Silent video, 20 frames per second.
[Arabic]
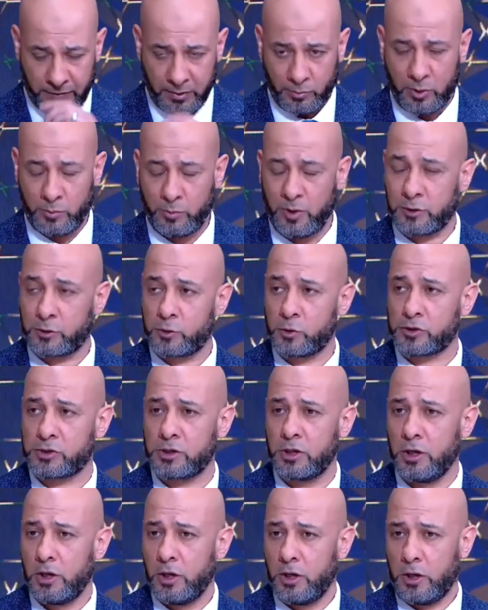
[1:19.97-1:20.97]
من ماتيوس
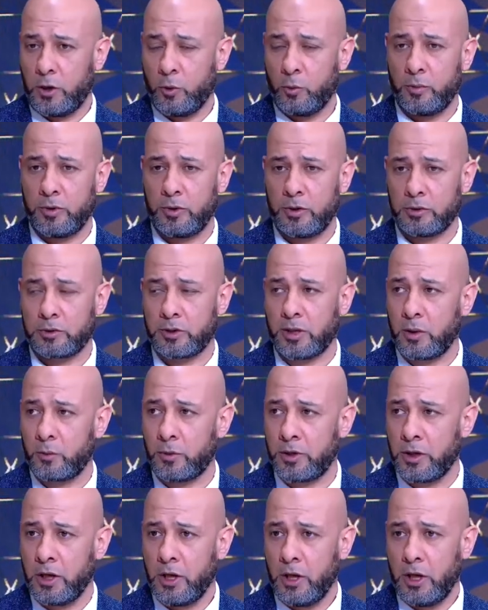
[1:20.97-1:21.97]
او من
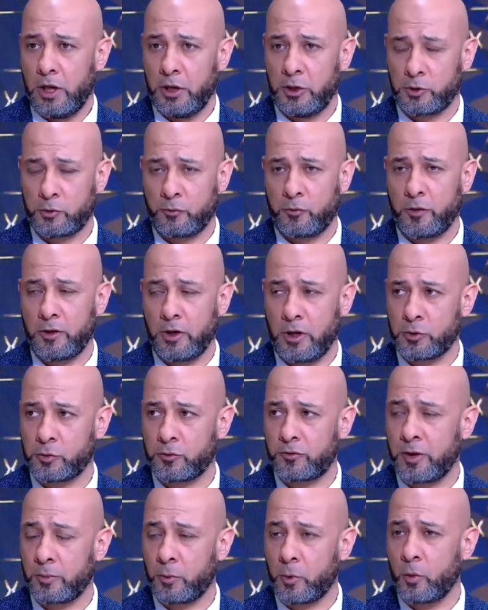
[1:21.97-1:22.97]
تراوري اللي نشوف
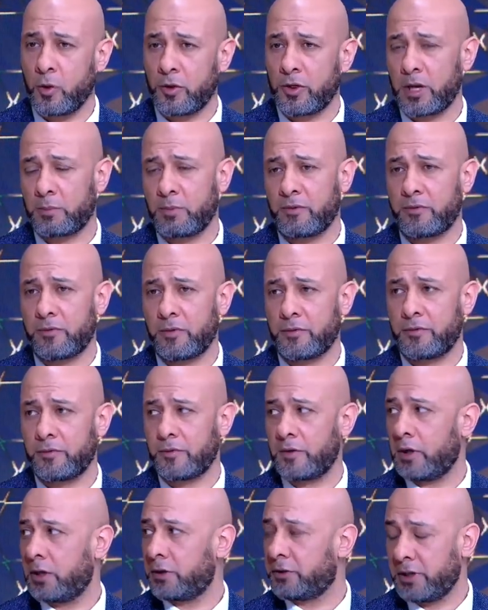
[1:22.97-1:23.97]
فيهم قوه ضربه
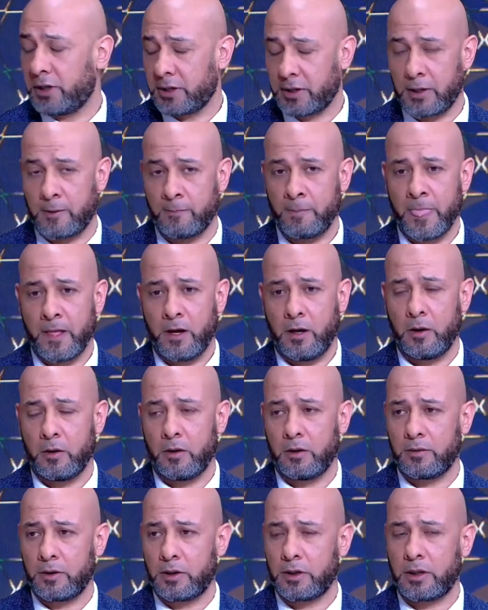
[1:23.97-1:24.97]
في ديارة
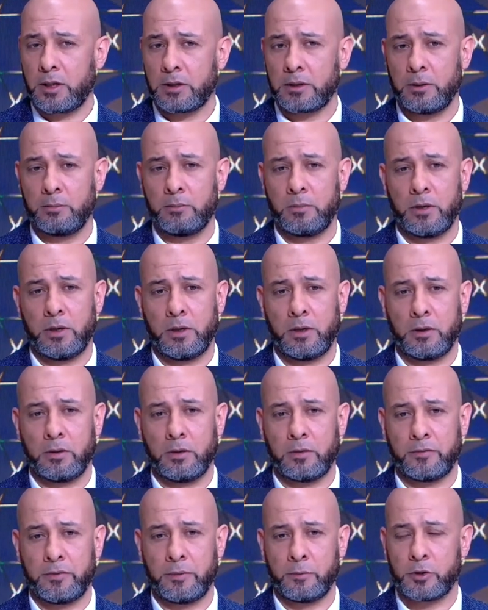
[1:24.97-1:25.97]
آه، اللي قدم آه،
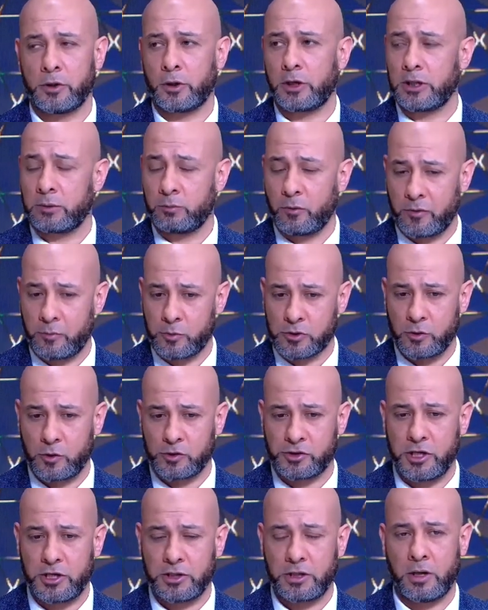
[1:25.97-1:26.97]
في يقدموا في
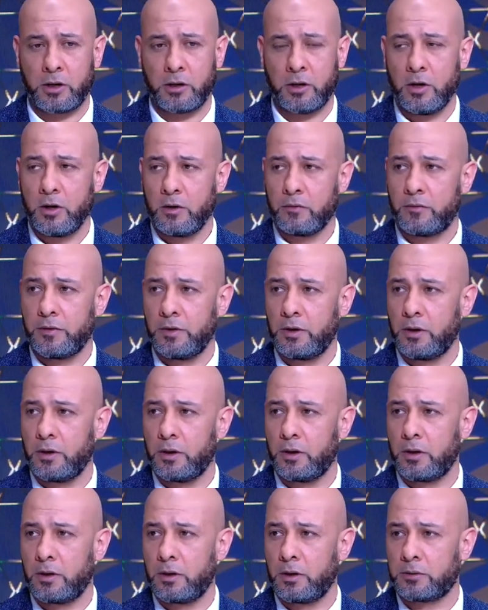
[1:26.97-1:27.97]
مستويات جيده في
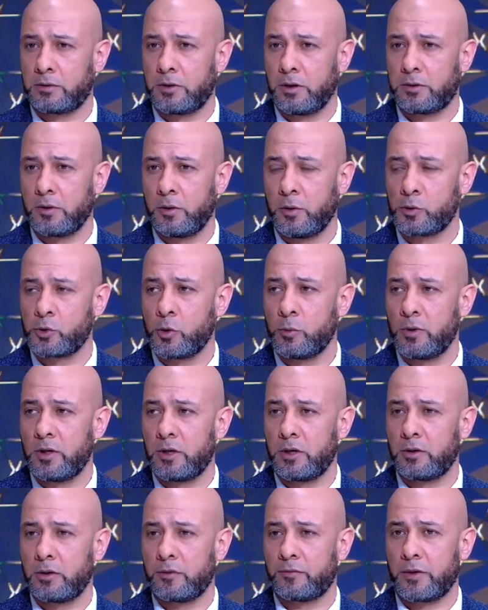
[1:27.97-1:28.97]
الثلث الهجومي
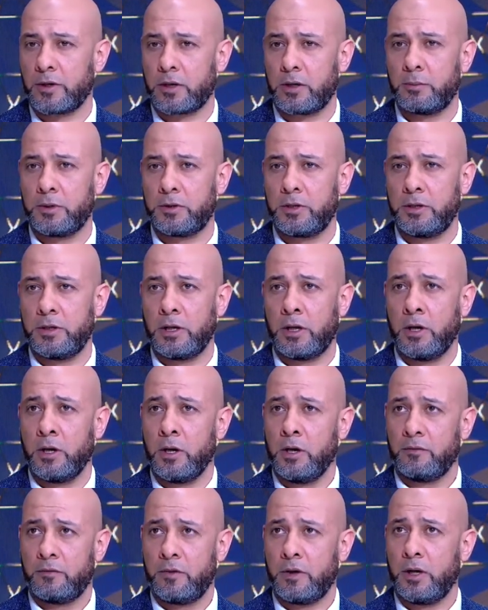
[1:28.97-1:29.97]
لفريق المدينه
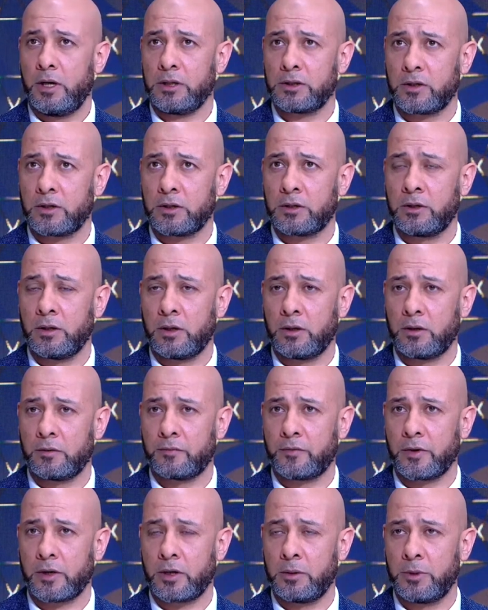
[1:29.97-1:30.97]
فاعتقد ان
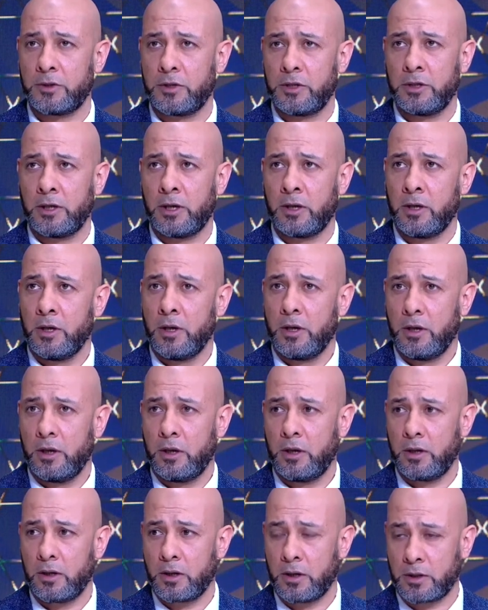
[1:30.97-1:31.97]
فريق المدينه
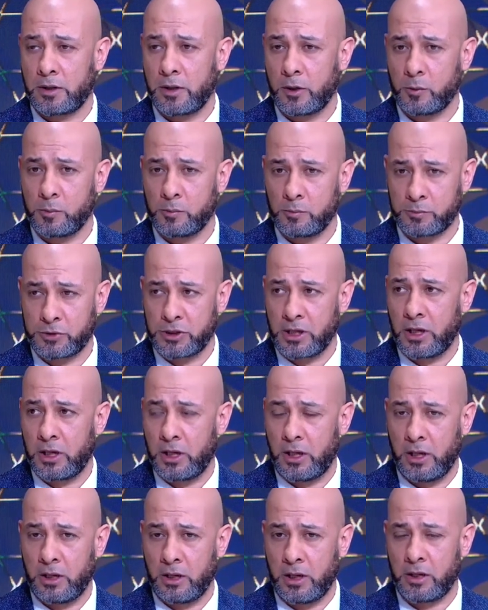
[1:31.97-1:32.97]
كانوا مشى
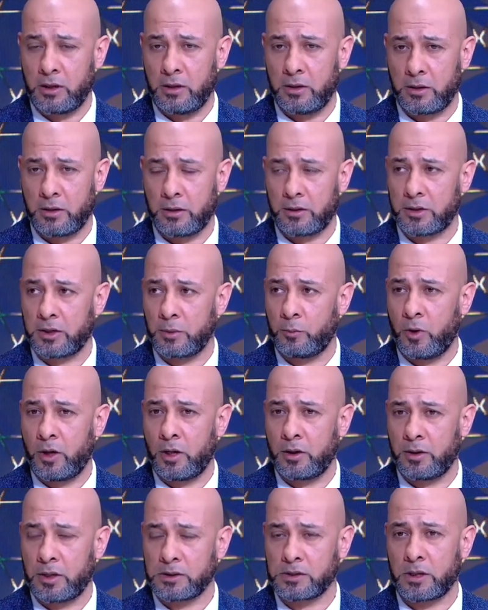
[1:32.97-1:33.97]
على هالرتم
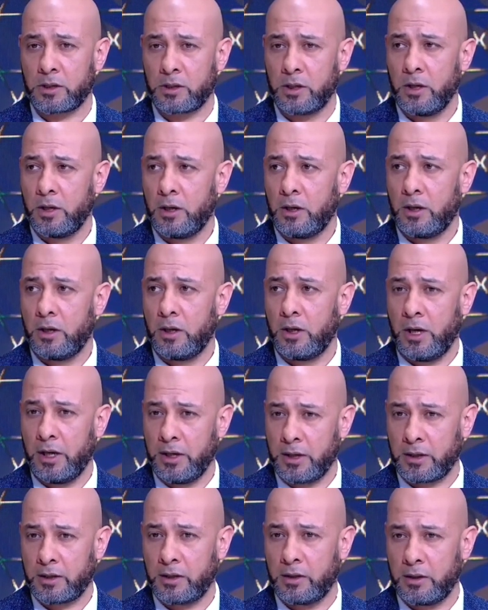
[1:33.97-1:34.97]
وهالنسق
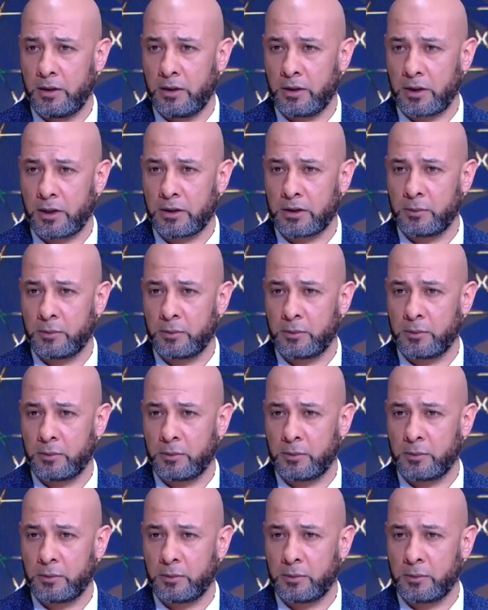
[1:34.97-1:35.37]
حيقدم